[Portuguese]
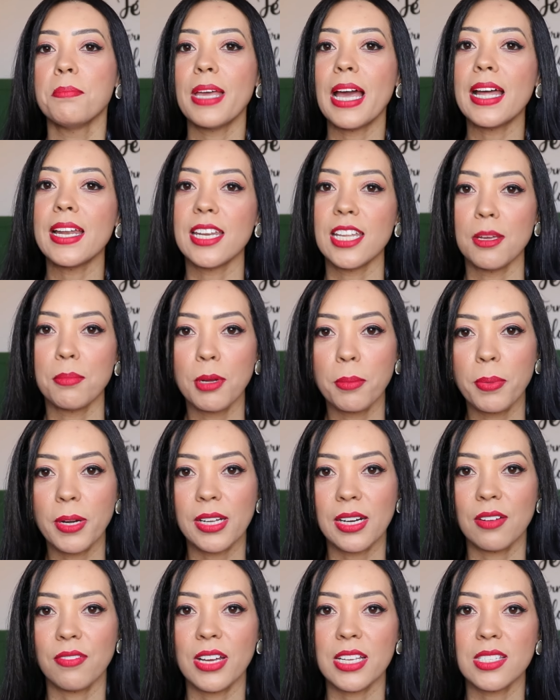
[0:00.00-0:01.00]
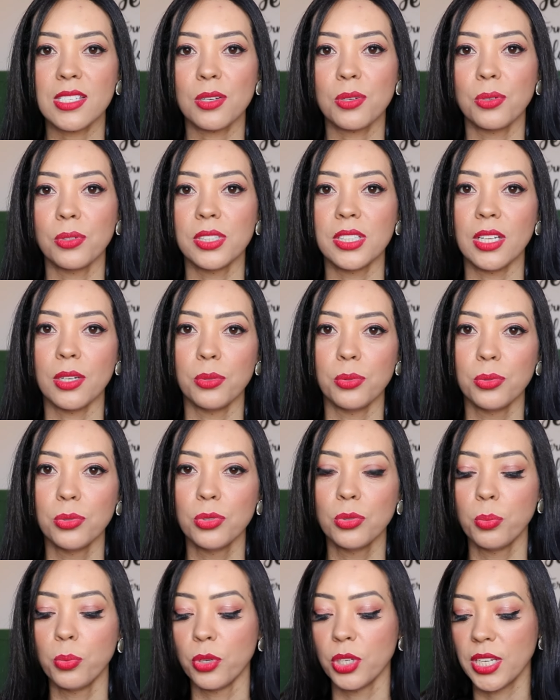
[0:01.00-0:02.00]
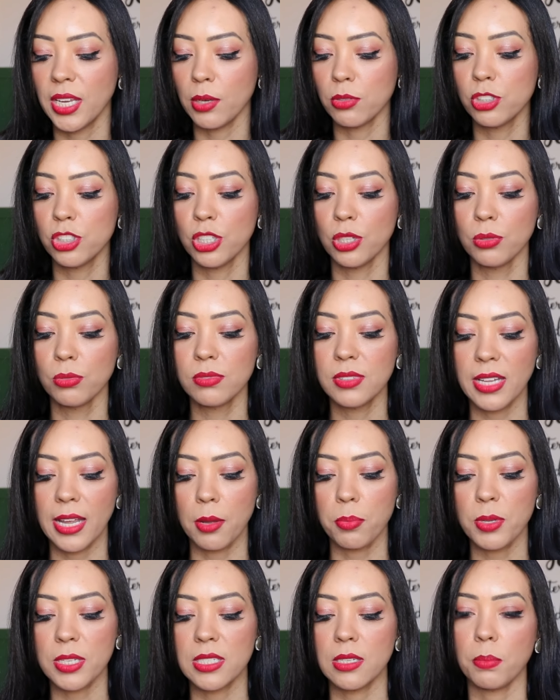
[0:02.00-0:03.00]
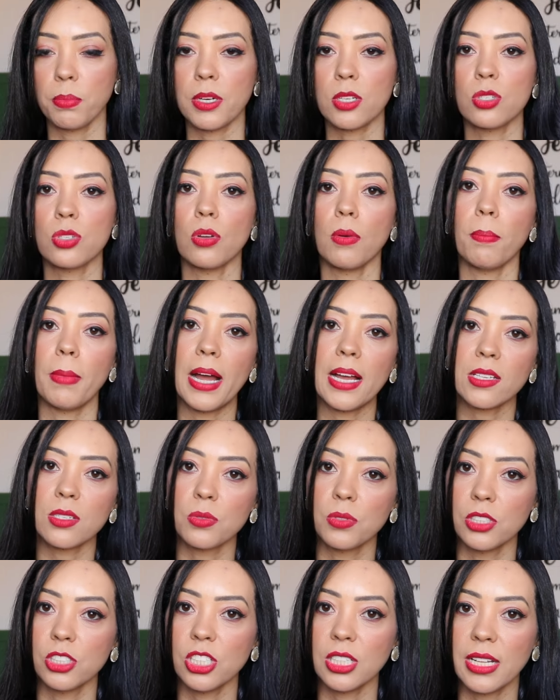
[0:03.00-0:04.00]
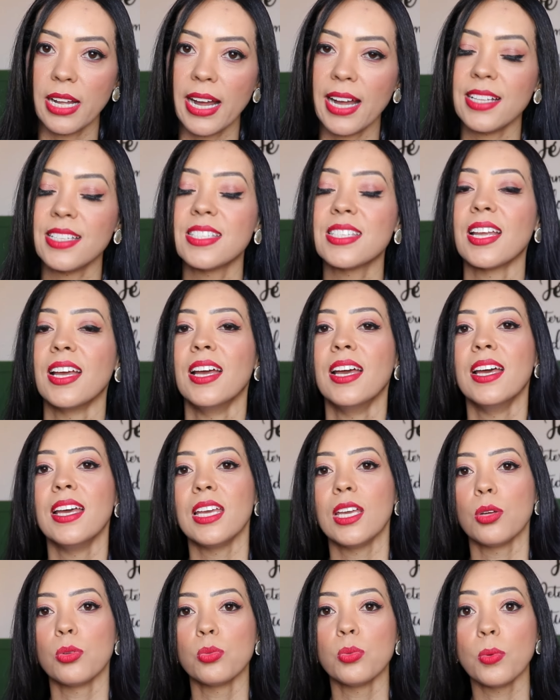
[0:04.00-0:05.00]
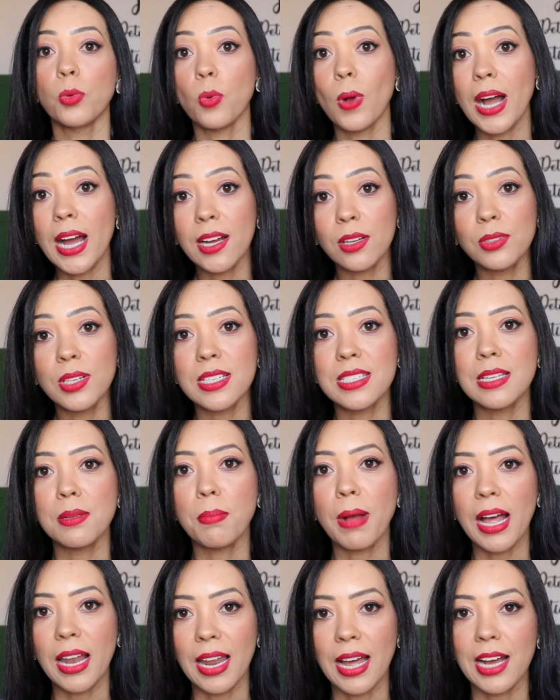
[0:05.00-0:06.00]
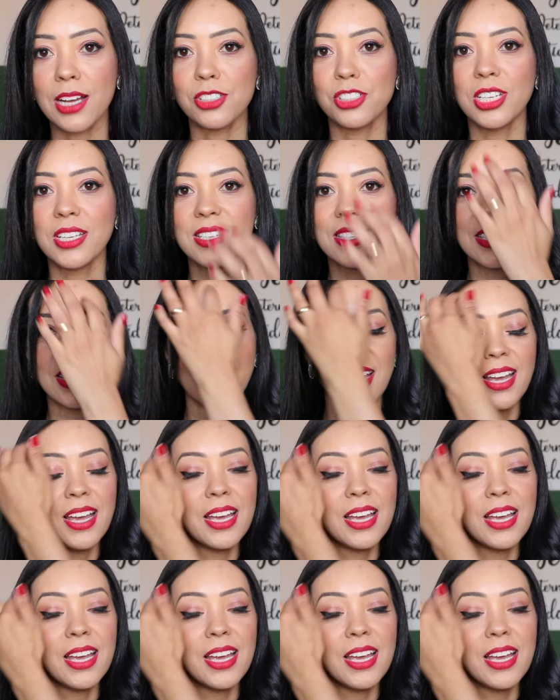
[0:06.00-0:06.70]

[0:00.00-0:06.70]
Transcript: me anima para gravar esse conteúdo porque eu tiro um tempo assim para somar as quantidades, eu guardo as embalagens,